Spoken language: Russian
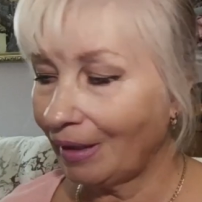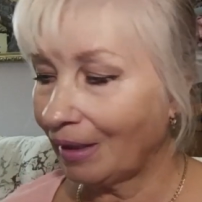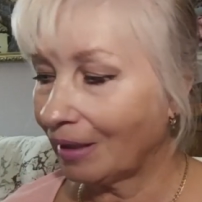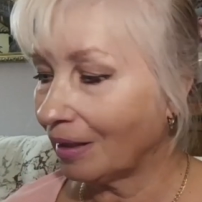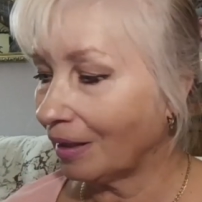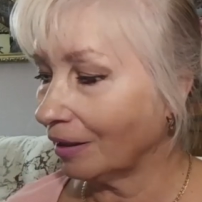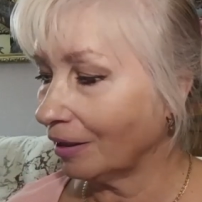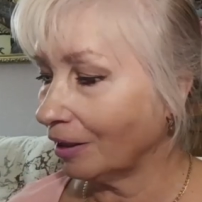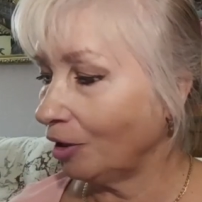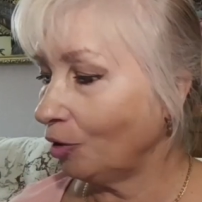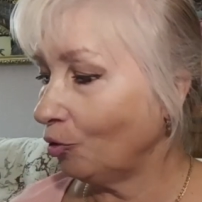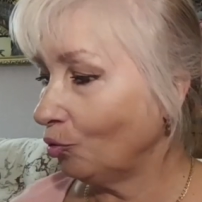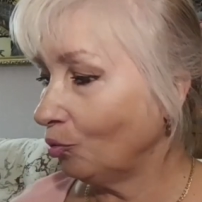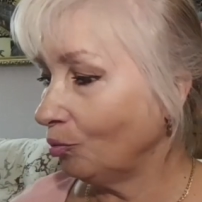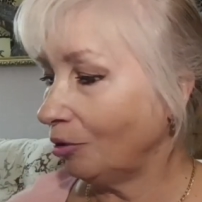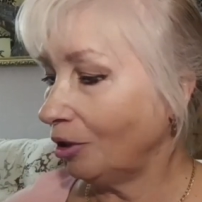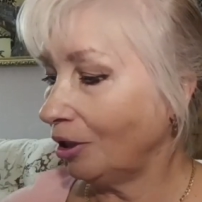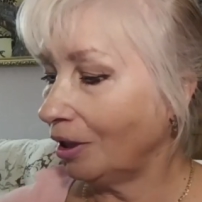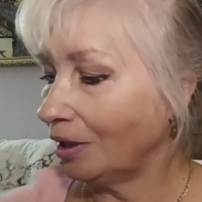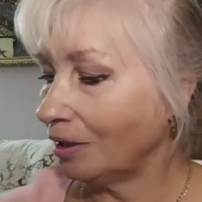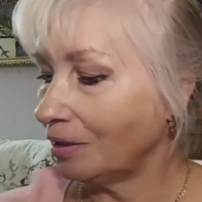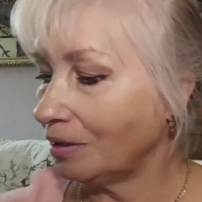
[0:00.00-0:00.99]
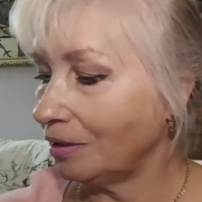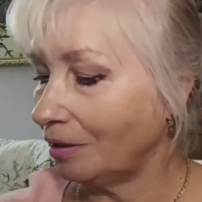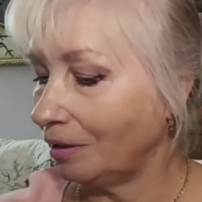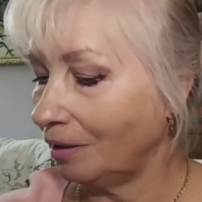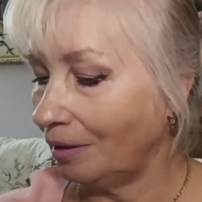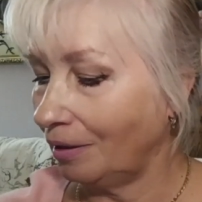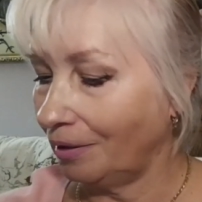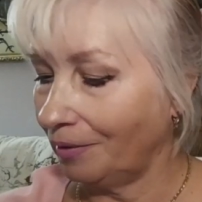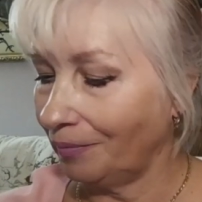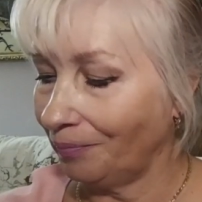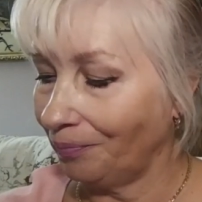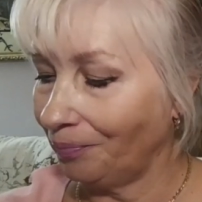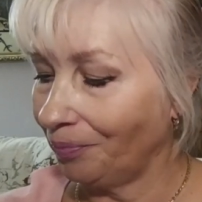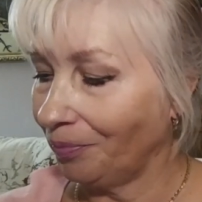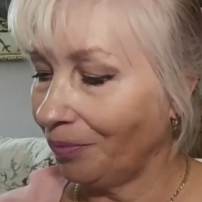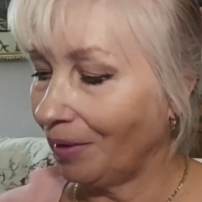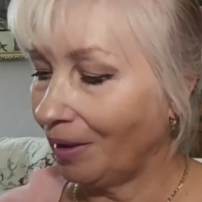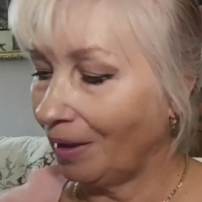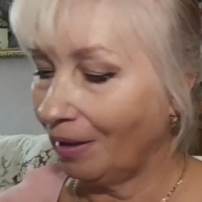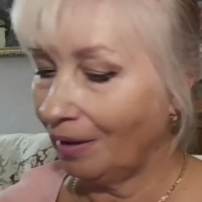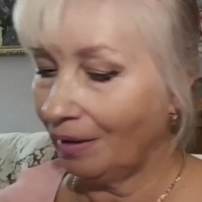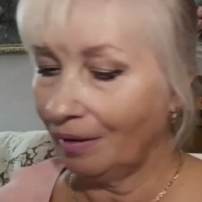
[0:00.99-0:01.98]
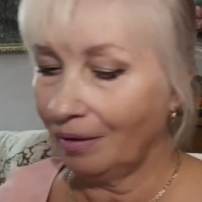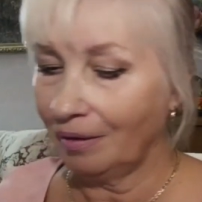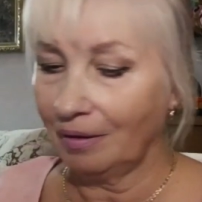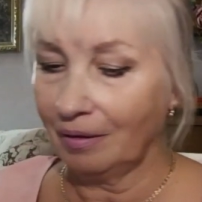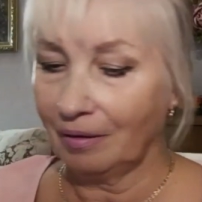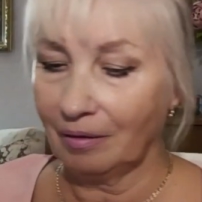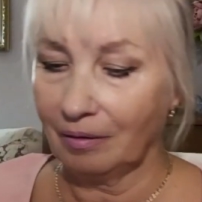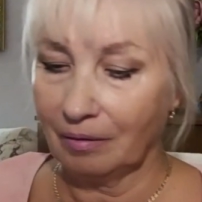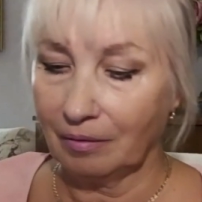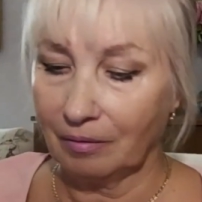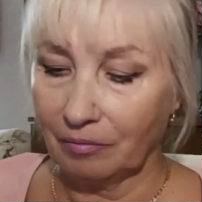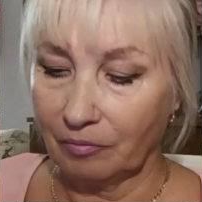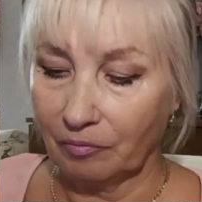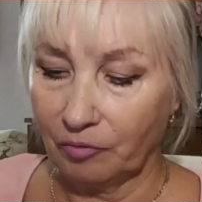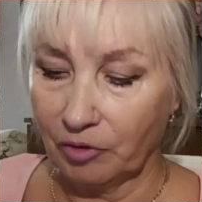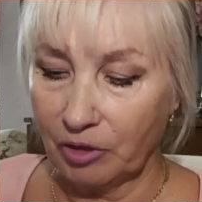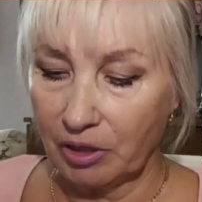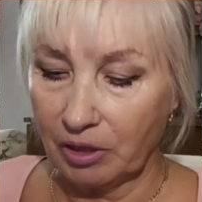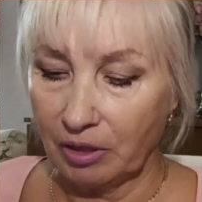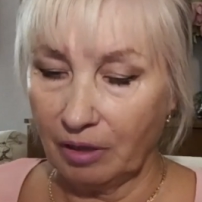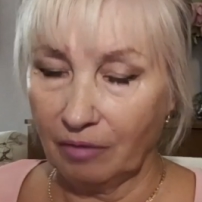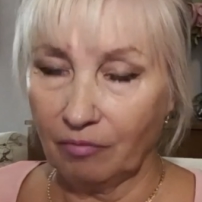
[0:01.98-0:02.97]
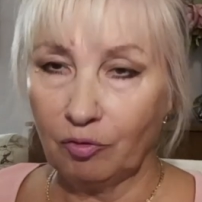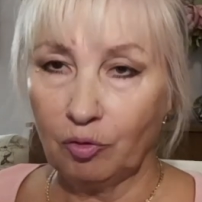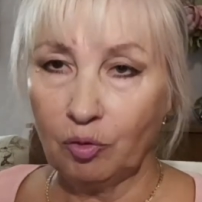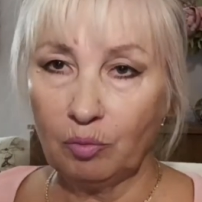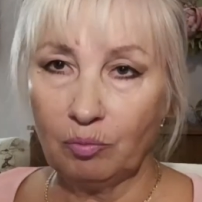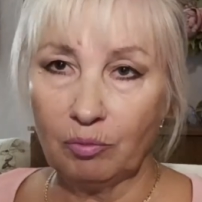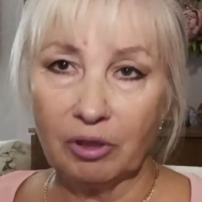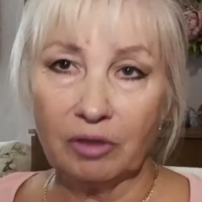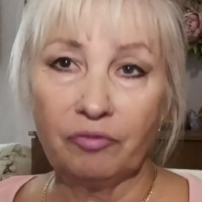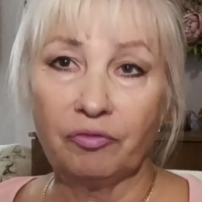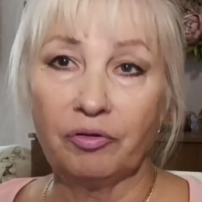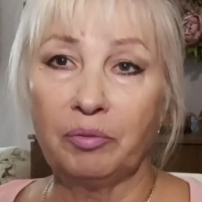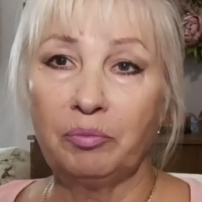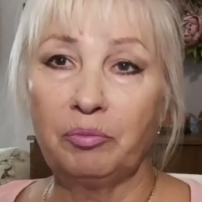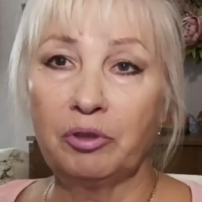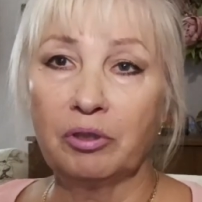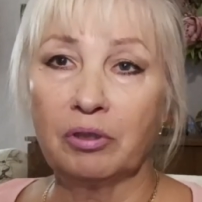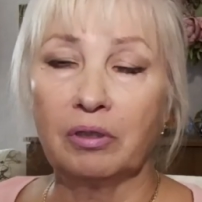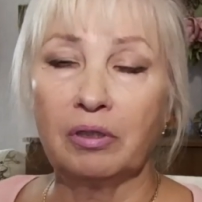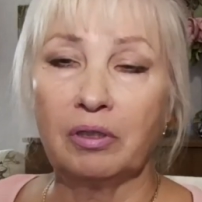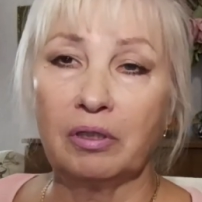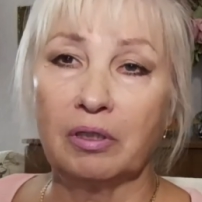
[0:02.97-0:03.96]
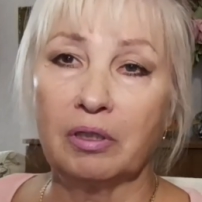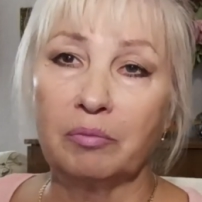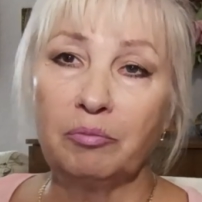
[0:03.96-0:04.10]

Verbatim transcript: Какие у меня тени. А, в основном от Faberlic.